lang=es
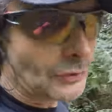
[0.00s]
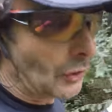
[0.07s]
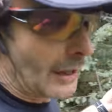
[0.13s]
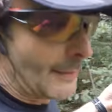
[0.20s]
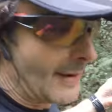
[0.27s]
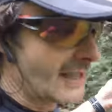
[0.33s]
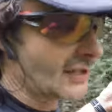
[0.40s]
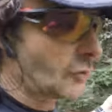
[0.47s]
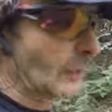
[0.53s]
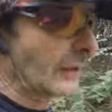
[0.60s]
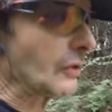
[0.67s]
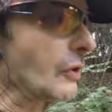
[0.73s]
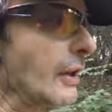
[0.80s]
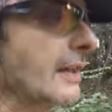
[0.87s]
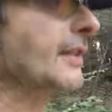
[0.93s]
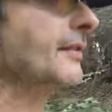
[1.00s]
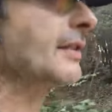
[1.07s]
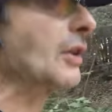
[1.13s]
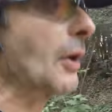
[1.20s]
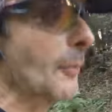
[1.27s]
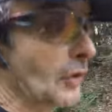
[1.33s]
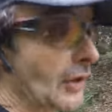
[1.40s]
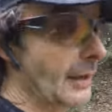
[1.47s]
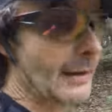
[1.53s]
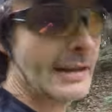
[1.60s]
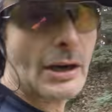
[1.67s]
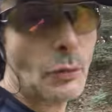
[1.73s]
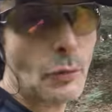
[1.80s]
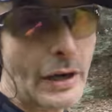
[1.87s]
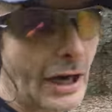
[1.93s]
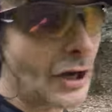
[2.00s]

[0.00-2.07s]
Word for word: jamás 4 horas ni 5 porque ninguna